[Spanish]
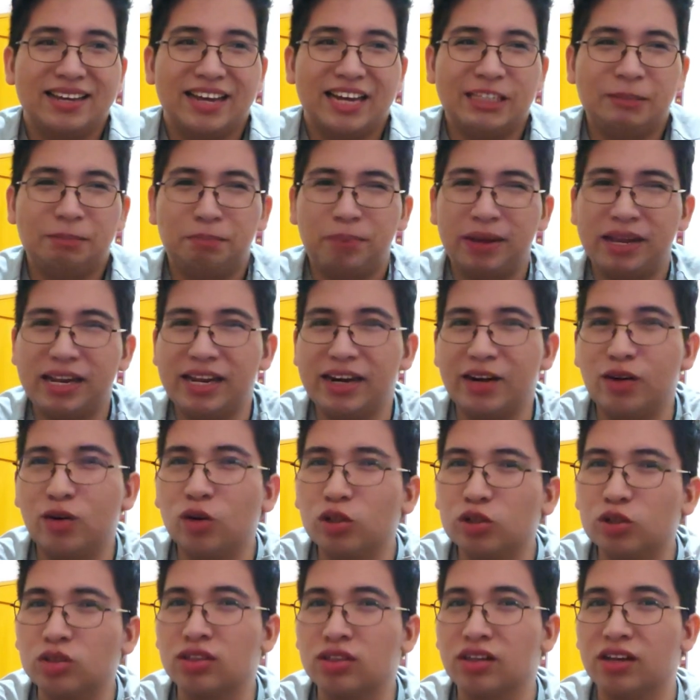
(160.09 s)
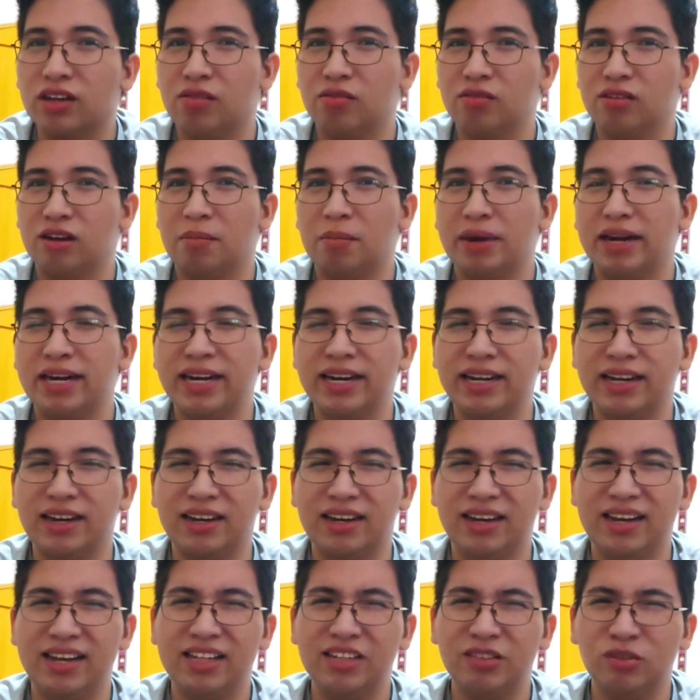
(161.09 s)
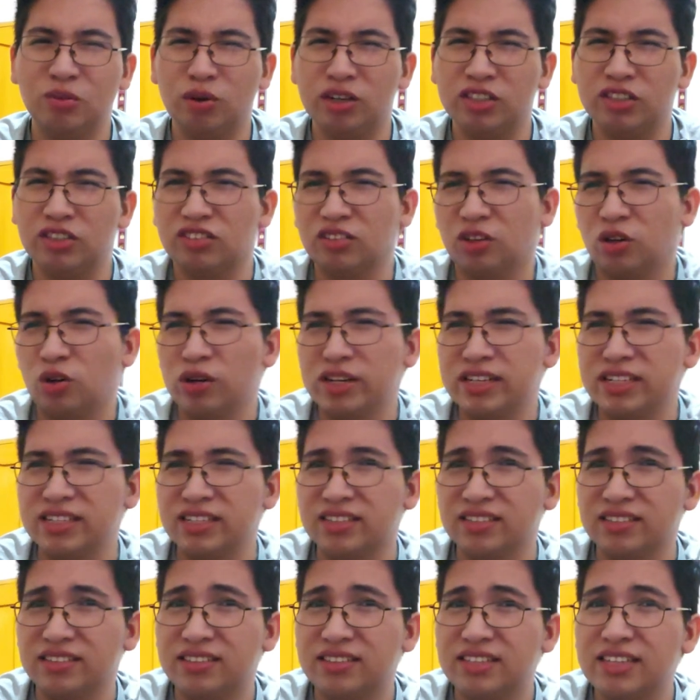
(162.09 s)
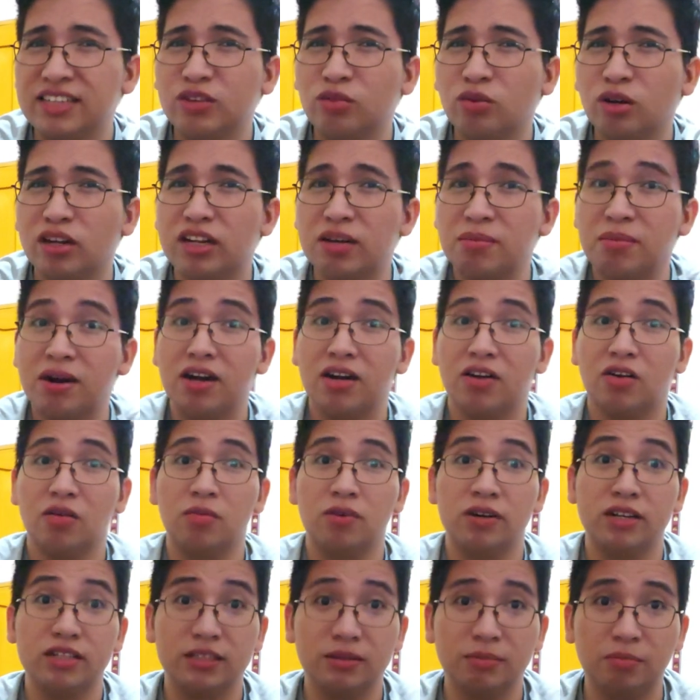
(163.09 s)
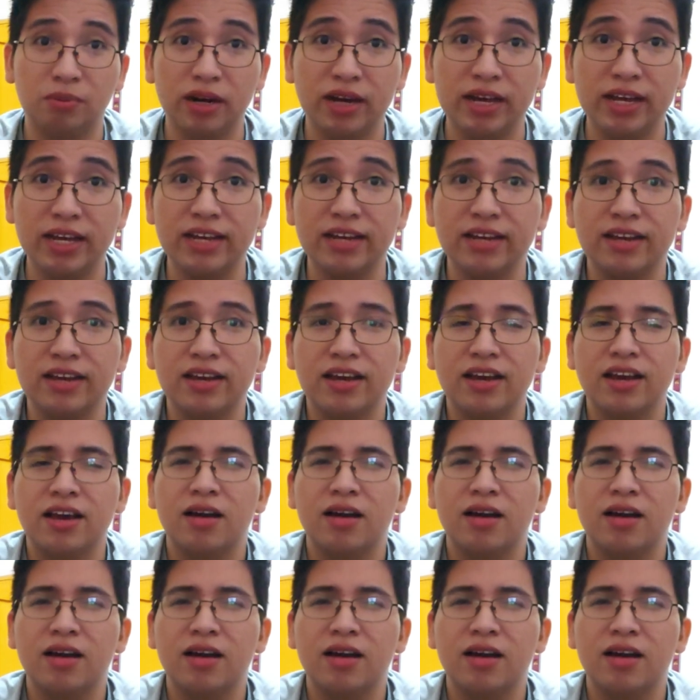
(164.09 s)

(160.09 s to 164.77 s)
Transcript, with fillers: es peligroso de alguna manera, es nuestro instinto animal como dicen por ahí